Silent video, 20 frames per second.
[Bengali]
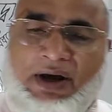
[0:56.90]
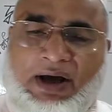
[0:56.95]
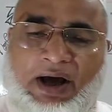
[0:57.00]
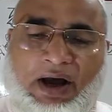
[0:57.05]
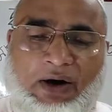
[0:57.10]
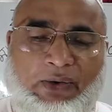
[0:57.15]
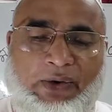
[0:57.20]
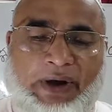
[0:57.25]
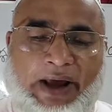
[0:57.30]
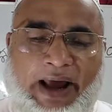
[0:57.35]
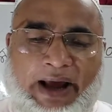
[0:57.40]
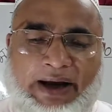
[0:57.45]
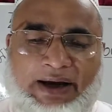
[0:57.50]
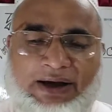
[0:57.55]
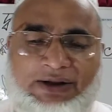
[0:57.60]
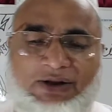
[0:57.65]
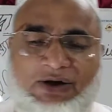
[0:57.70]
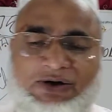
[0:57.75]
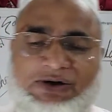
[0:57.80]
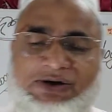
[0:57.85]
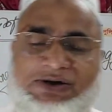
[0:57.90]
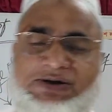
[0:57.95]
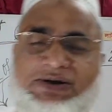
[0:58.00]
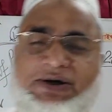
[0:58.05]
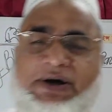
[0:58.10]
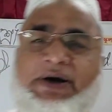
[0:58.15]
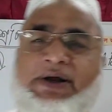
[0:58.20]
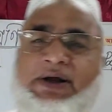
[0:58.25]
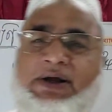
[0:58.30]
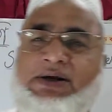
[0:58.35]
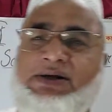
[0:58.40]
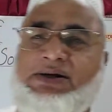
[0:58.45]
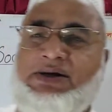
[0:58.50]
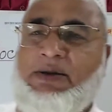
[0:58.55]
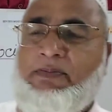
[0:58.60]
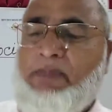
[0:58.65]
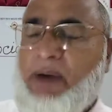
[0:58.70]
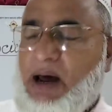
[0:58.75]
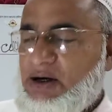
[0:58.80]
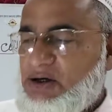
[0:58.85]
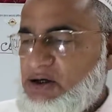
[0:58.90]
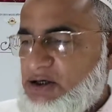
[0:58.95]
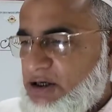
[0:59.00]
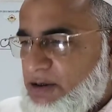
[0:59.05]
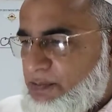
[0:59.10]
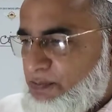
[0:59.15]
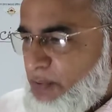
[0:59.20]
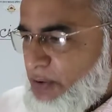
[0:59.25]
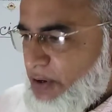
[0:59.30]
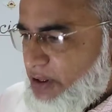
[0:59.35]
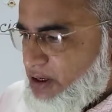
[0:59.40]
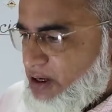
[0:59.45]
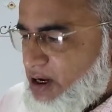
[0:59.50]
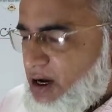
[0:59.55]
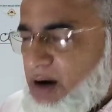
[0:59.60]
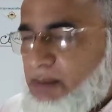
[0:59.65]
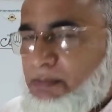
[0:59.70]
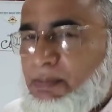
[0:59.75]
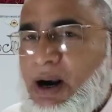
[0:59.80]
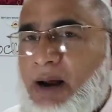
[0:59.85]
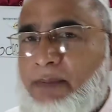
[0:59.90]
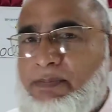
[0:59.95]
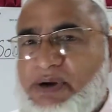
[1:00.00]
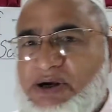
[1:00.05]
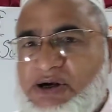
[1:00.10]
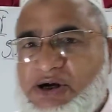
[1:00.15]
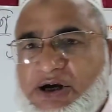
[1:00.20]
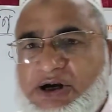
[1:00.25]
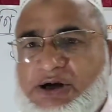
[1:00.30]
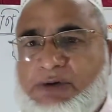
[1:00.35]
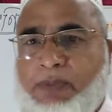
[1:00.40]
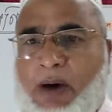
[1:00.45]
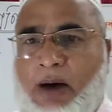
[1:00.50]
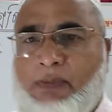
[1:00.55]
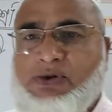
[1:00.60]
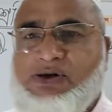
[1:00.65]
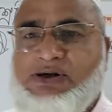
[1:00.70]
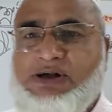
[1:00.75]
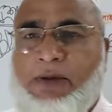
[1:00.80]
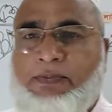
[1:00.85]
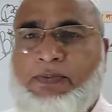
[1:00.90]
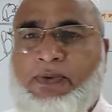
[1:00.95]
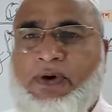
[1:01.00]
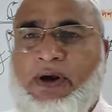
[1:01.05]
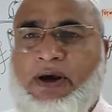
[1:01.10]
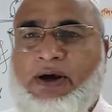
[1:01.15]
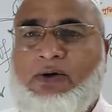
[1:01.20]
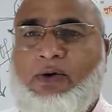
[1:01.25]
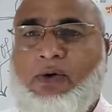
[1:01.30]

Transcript: কারণ একাদশ শ্রেণীর যে বার্ষিক পরীক্ষা আমরা বিশেষ ব্যবস্থাপনায়